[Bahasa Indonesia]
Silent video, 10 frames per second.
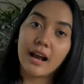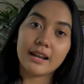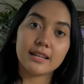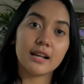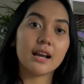
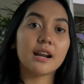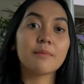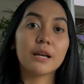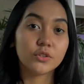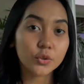Sedangkan di
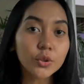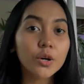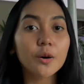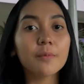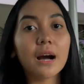negara
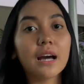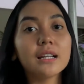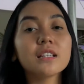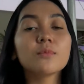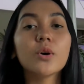maju,
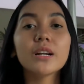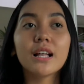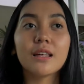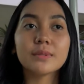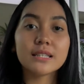makanan
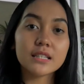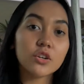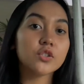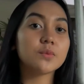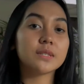terbuang dalam
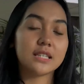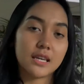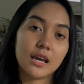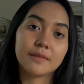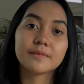sisi
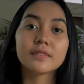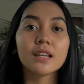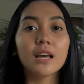konsumsinya.